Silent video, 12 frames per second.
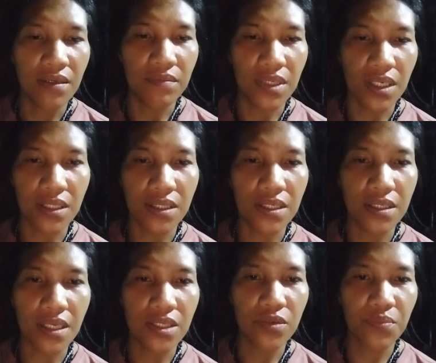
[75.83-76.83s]

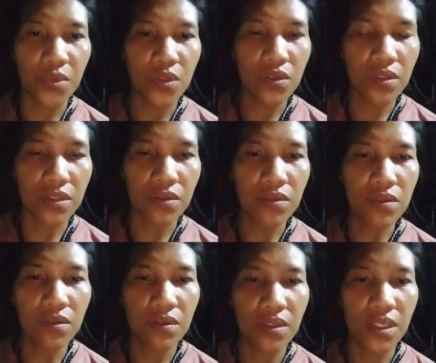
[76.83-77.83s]
makikita nyo po ito
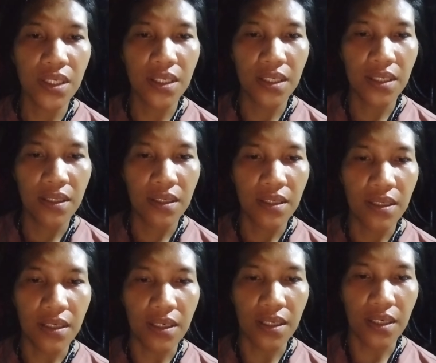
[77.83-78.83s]

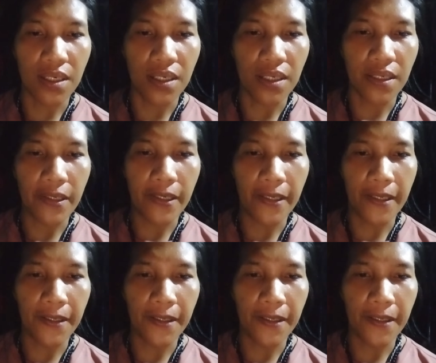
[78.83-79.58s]
uh,